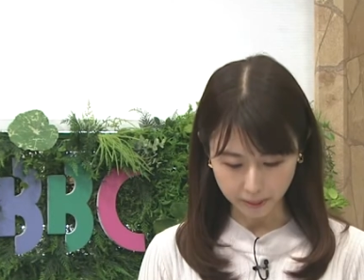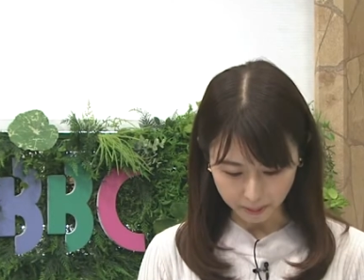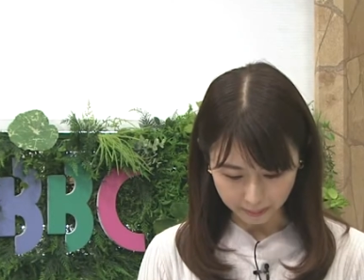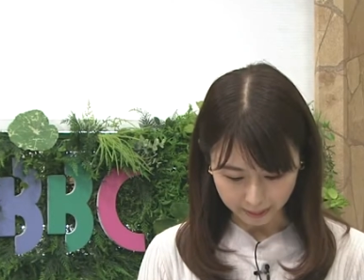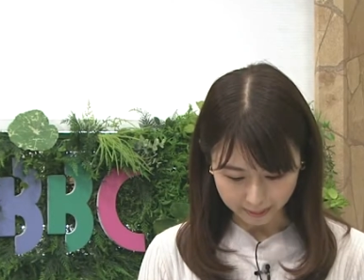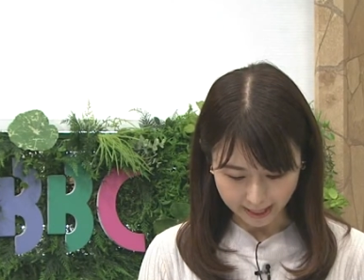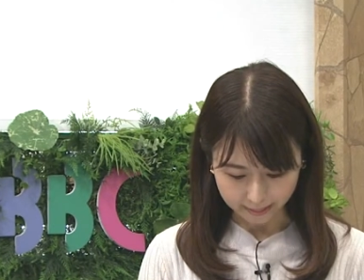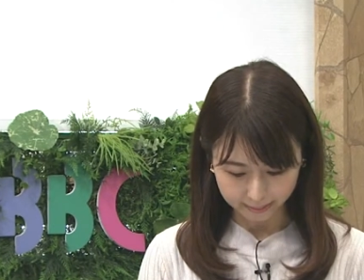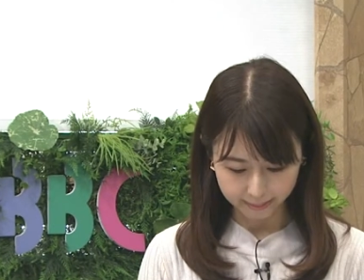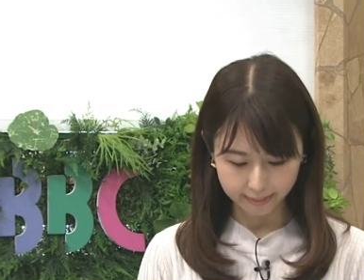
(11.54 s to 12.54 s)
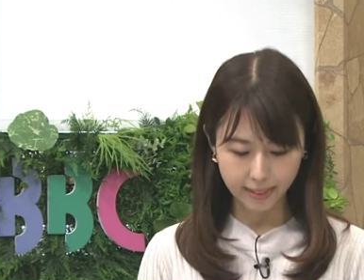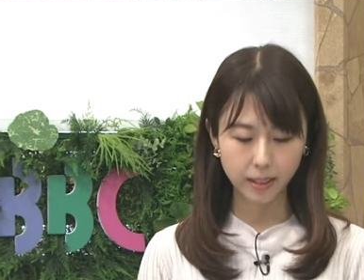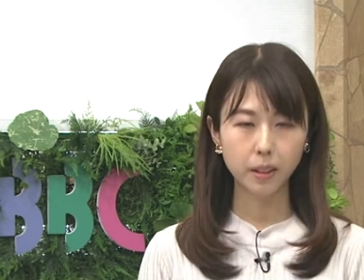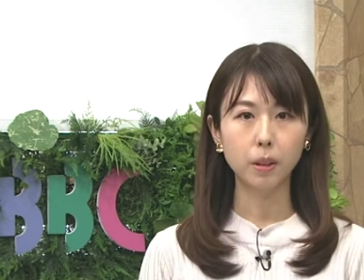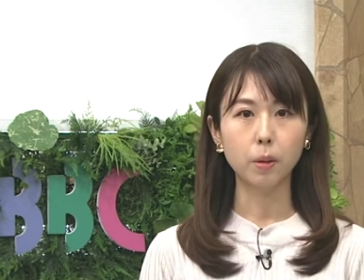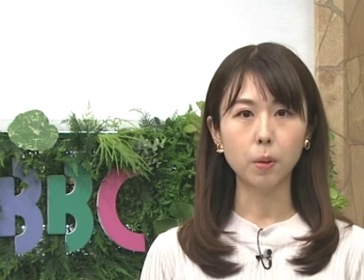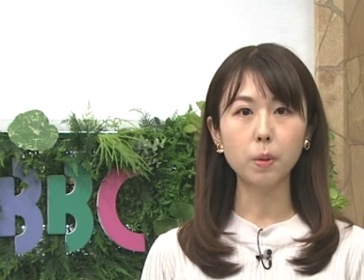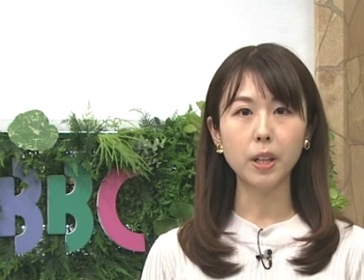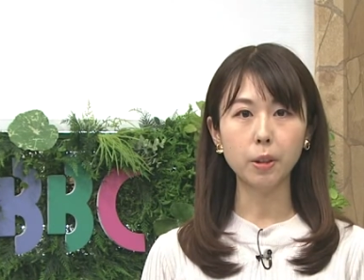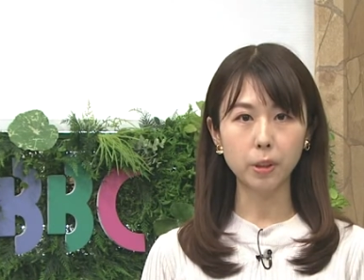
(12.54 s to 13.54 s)
こんばんは
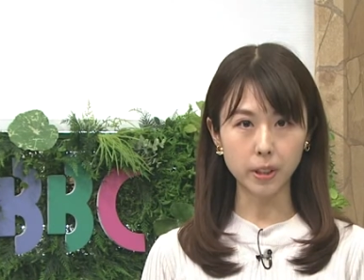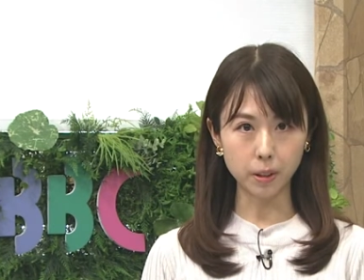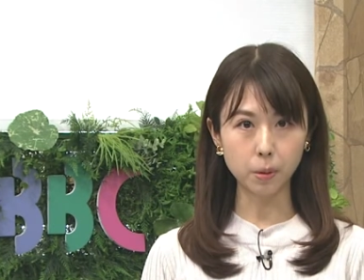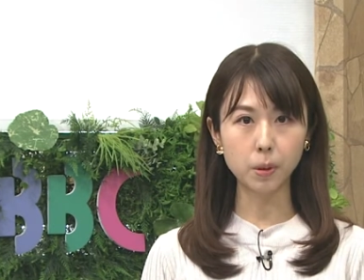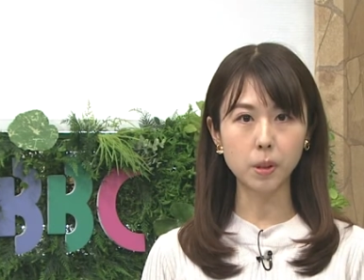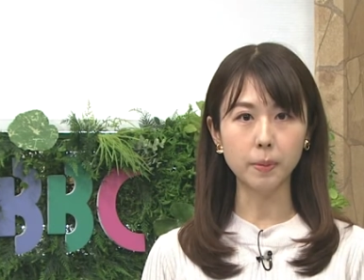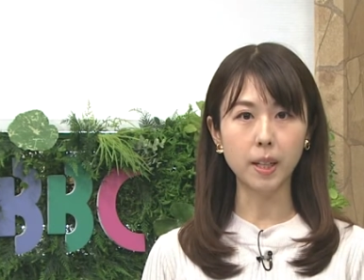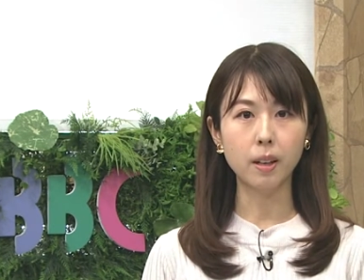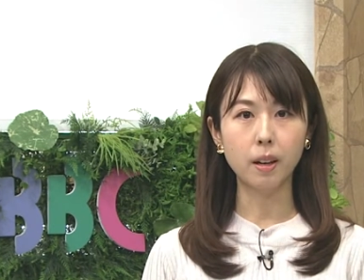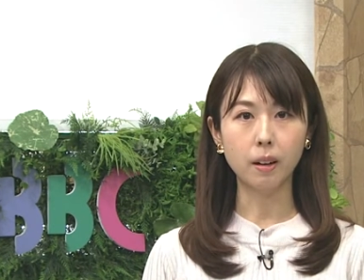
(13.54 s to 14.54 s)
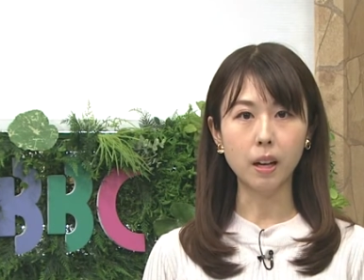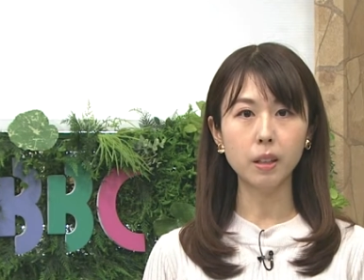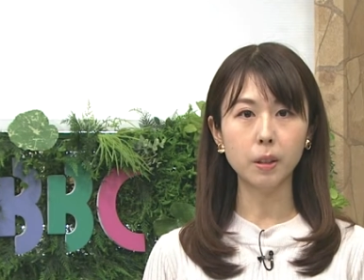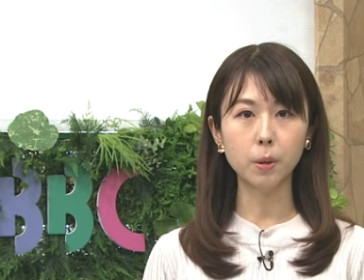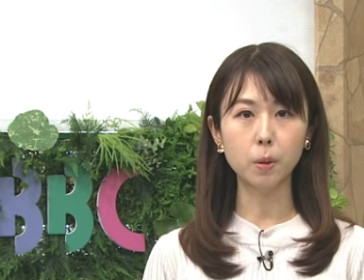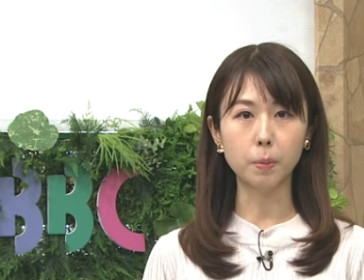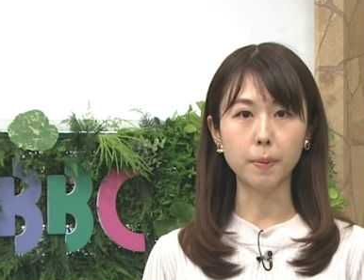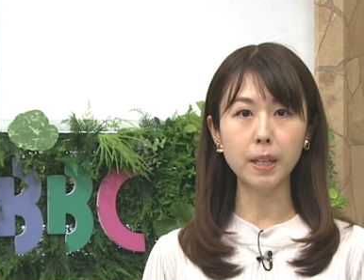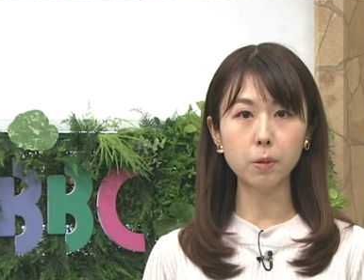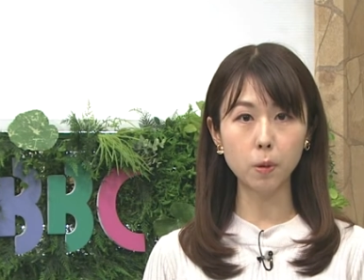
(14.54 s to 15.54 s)
今回の光る大津は環境
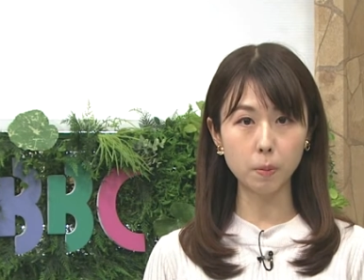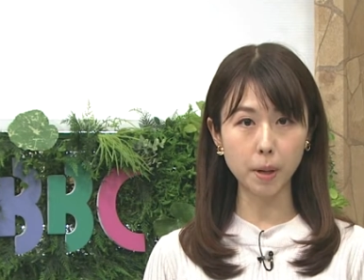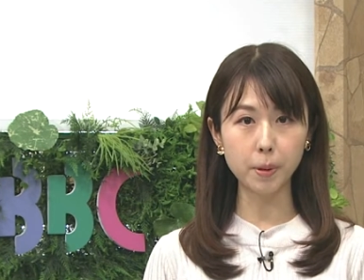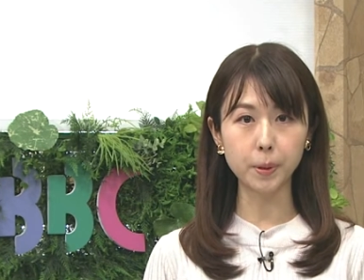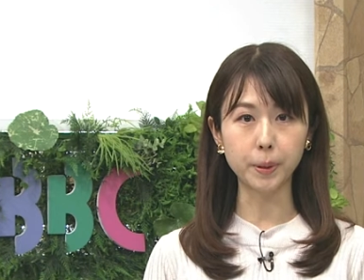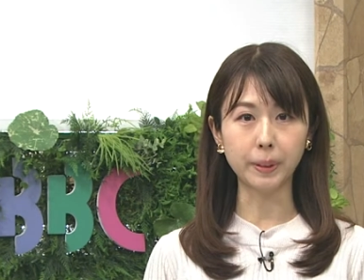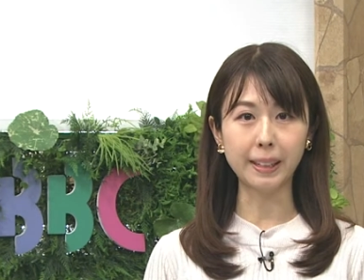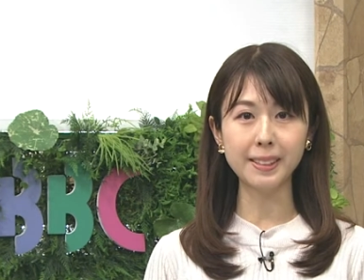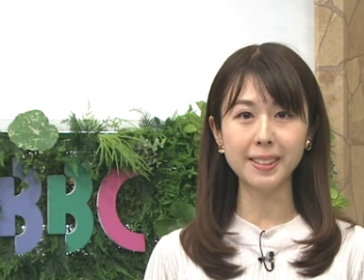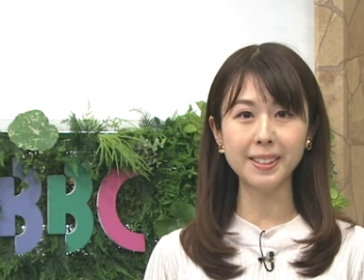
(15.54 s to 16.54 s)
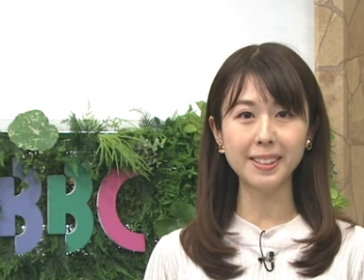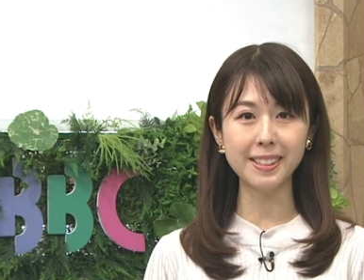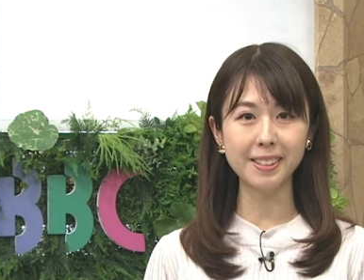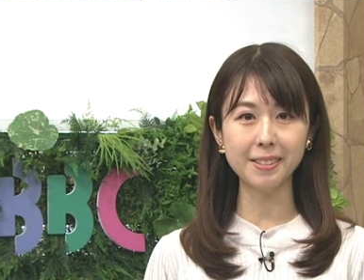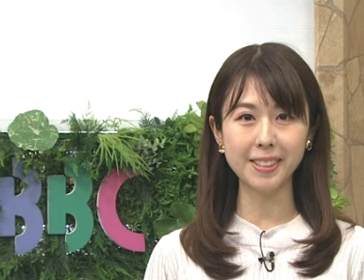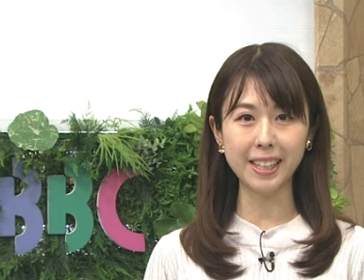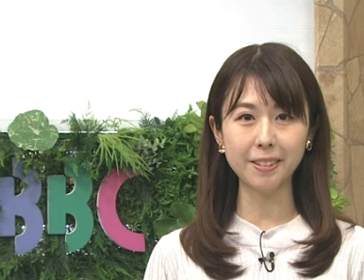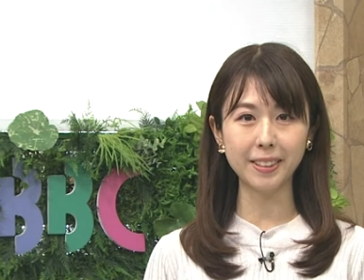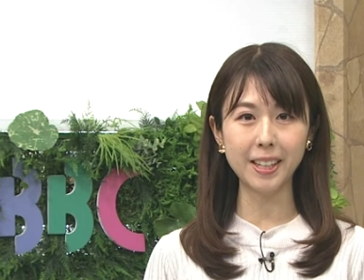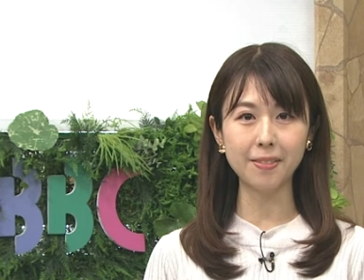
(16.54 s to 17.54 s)
琵琶湖を守る大切な存
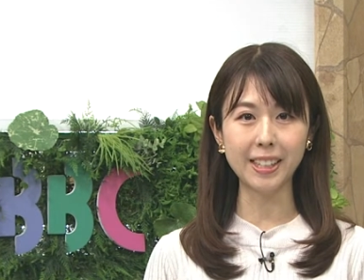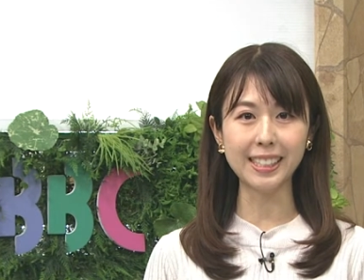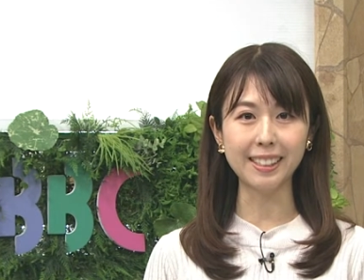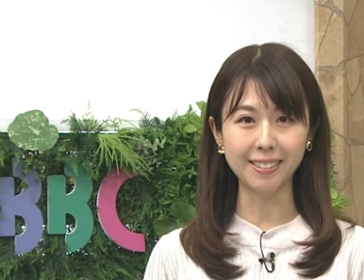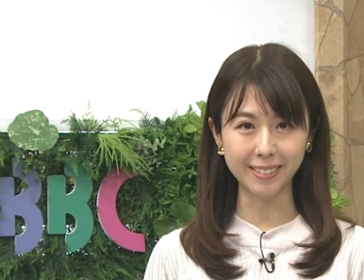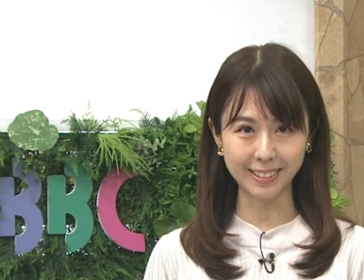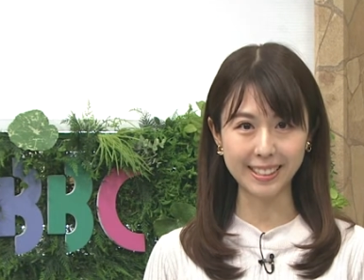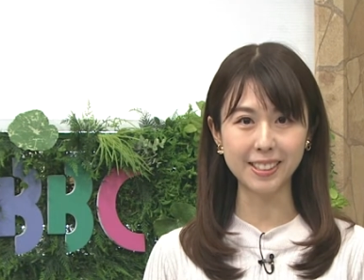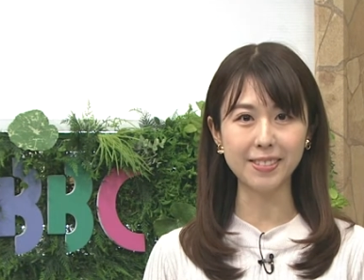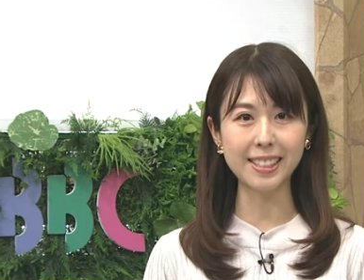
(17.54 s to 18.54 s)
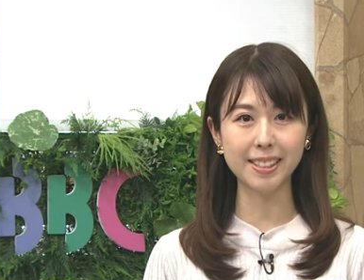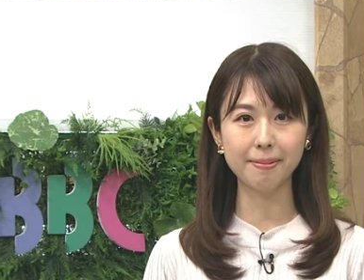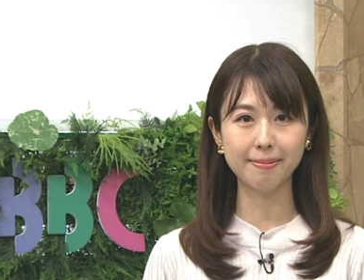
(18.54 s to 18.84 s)
在をテーマにお送りします